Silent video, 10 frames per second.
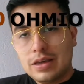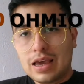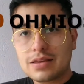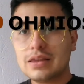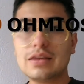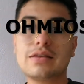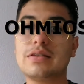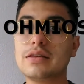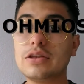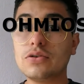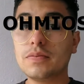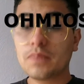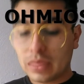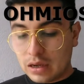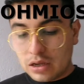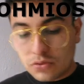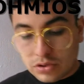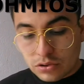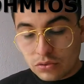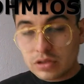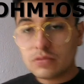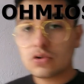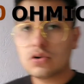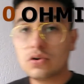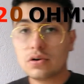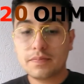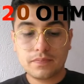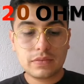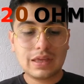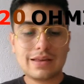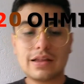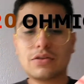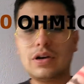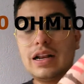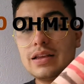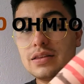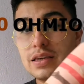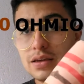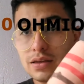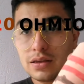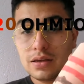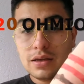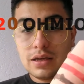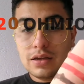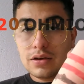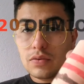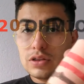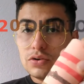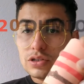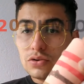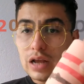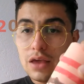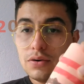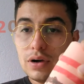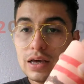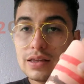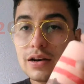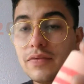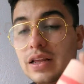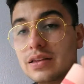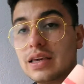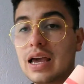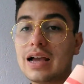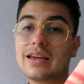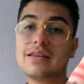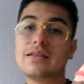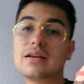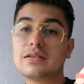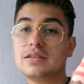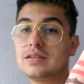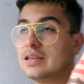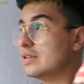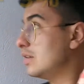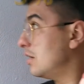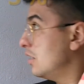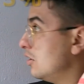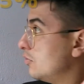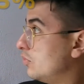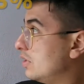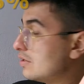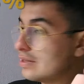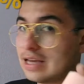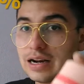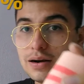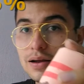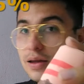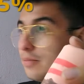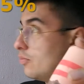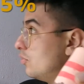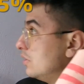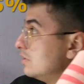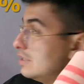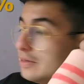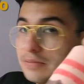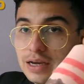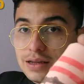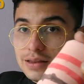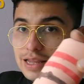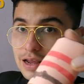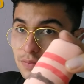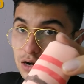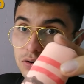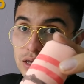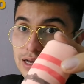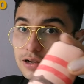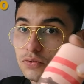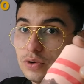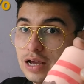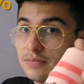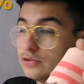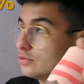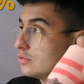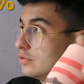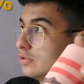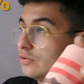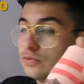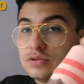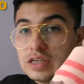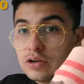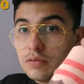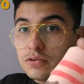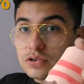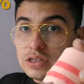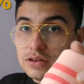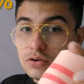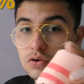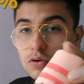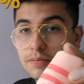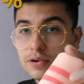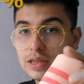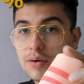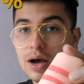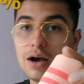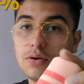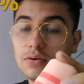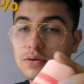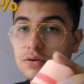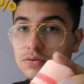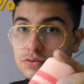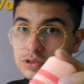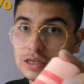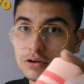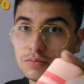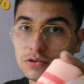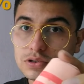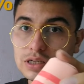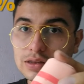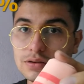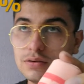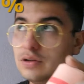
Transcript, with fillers: Así de sencillo. Nuestro último color es la tolerancia. Cuando es dorado hace referencia a que esta resistencia puede estar por encima del valor que calculamos un 5% o por debajo un 5%.